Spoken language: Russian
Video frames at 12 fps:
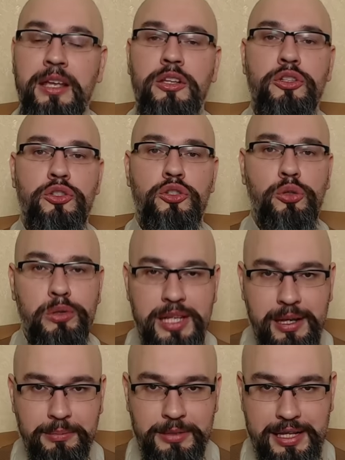
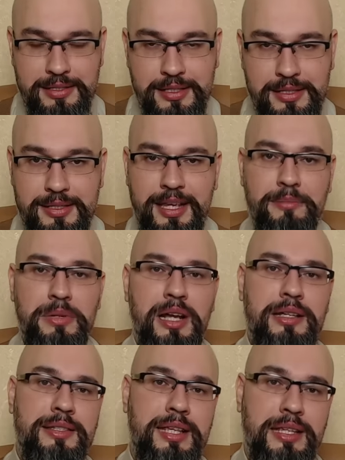Судебная
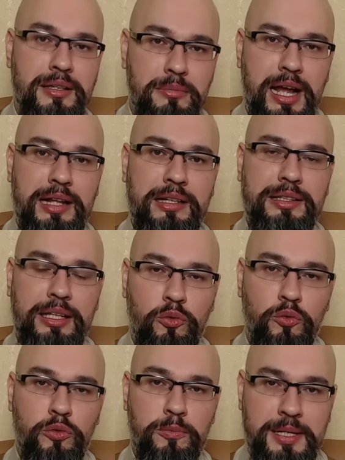система занимает
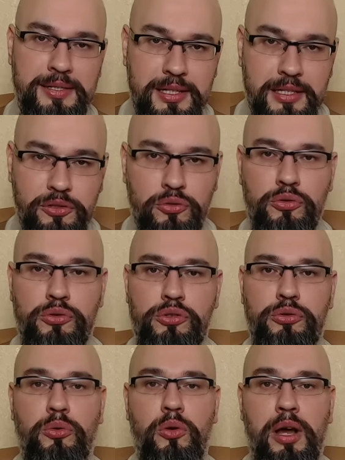такую позицию,
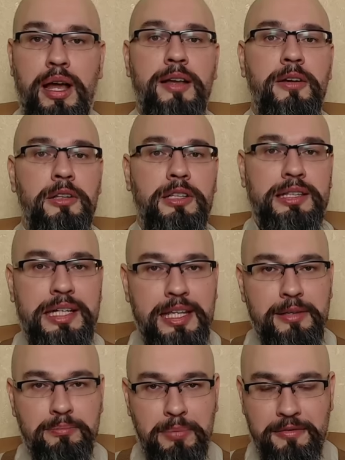что
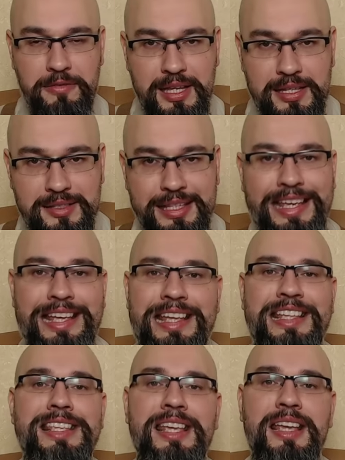три повестки
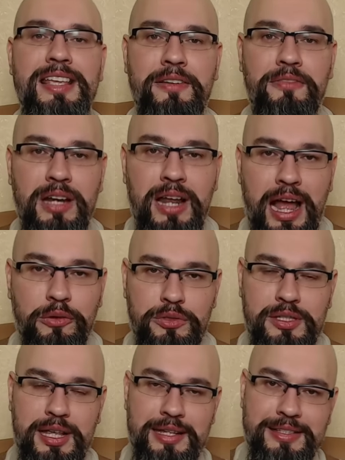не
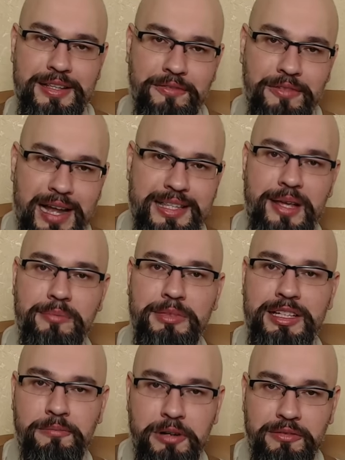являются основанием
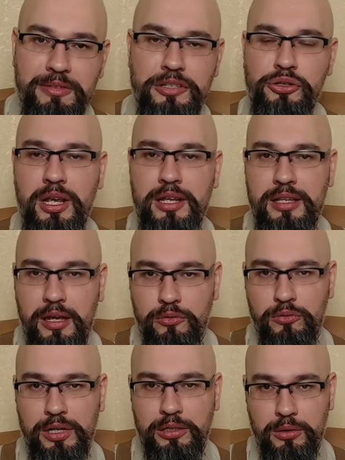для привлечения к
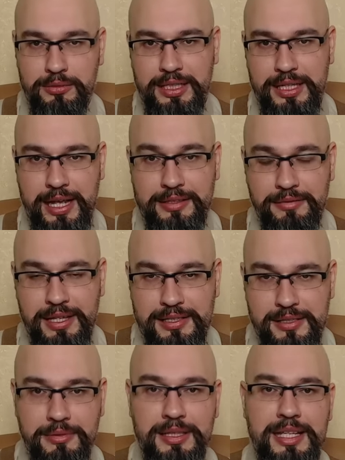уголовной
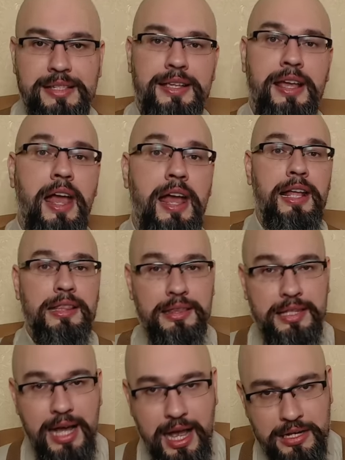ответственности
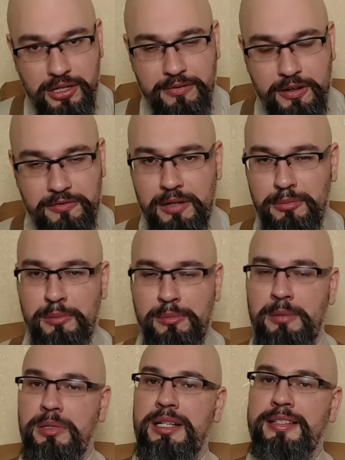даже во время
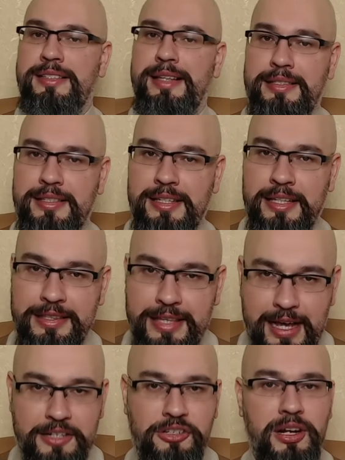мобилизации,
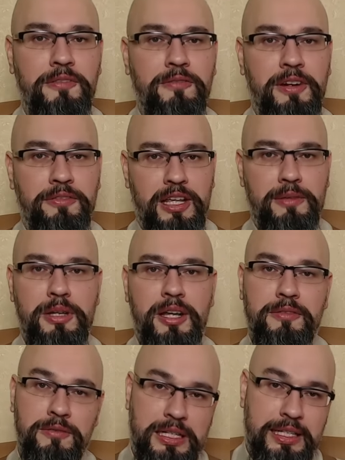даже во время
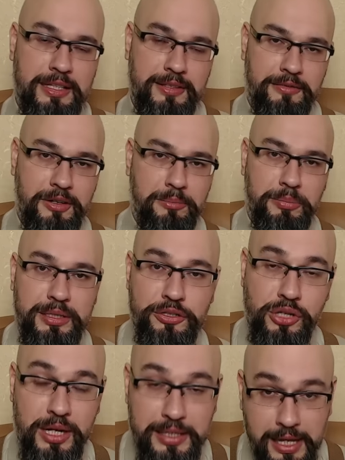военного
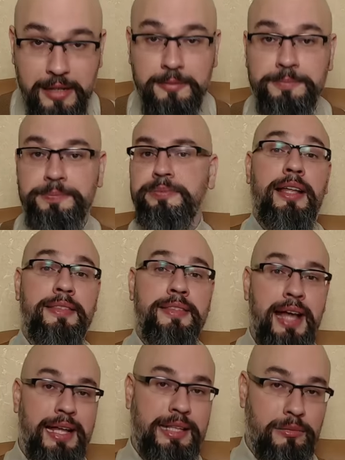положения.
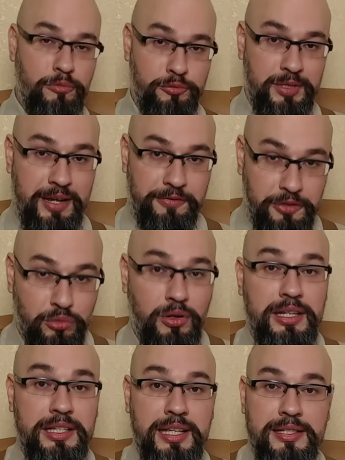На этом у меня
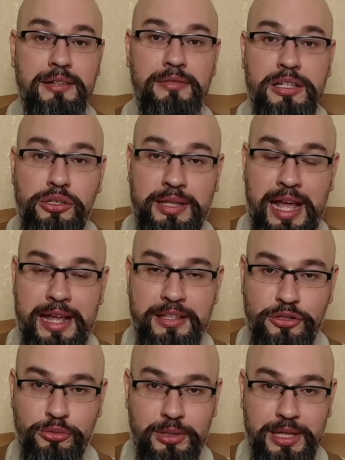все. Если вы
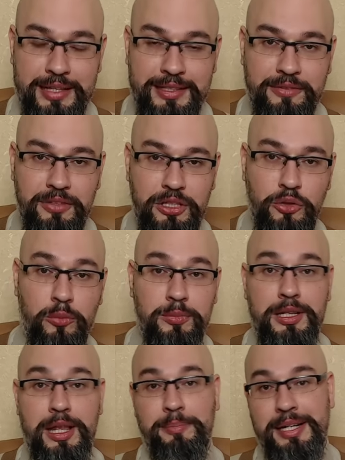считаете, что данное видео
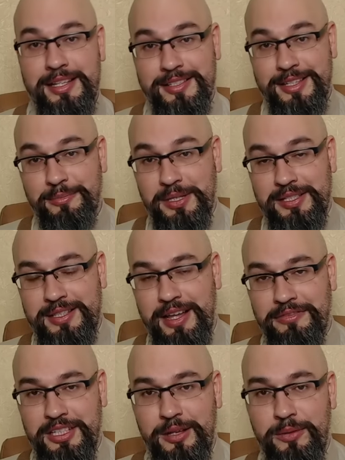было полезным,
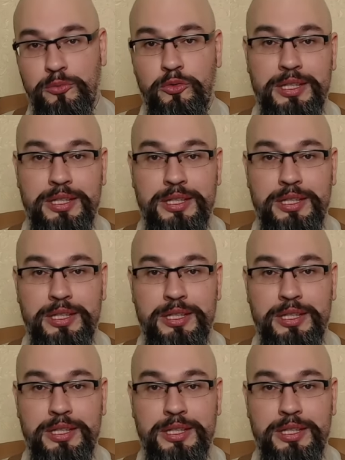поставьте ему